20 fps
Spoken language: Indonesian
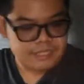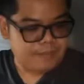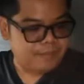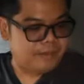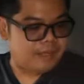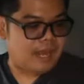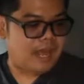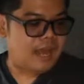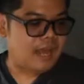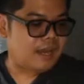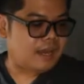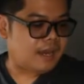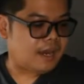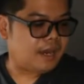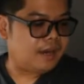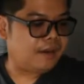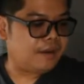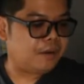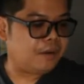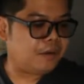saya bilang
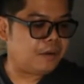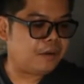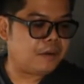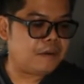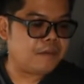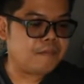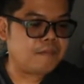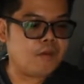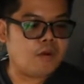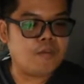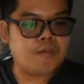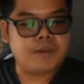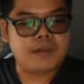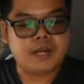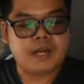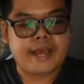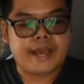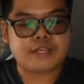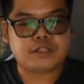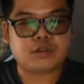kalau
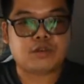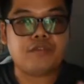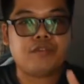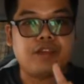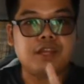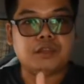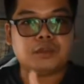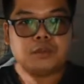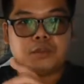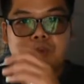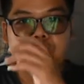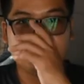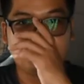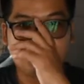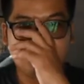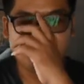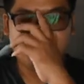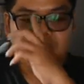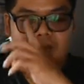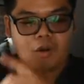mobil SUV itu
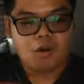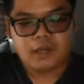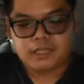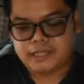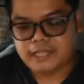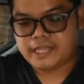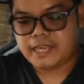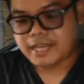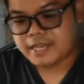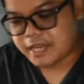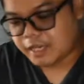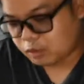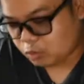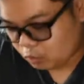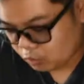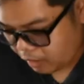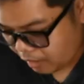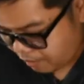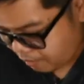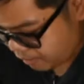row ketiganya
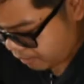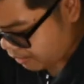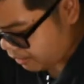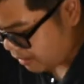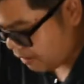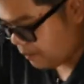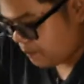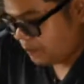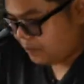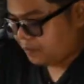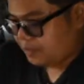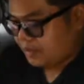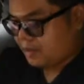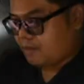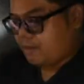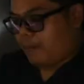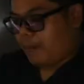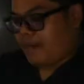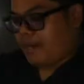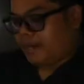itu dia
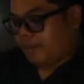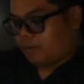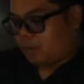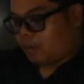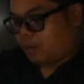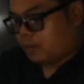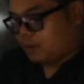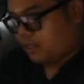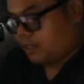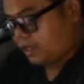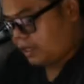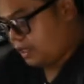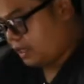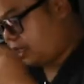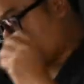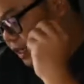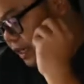pendek bro jadi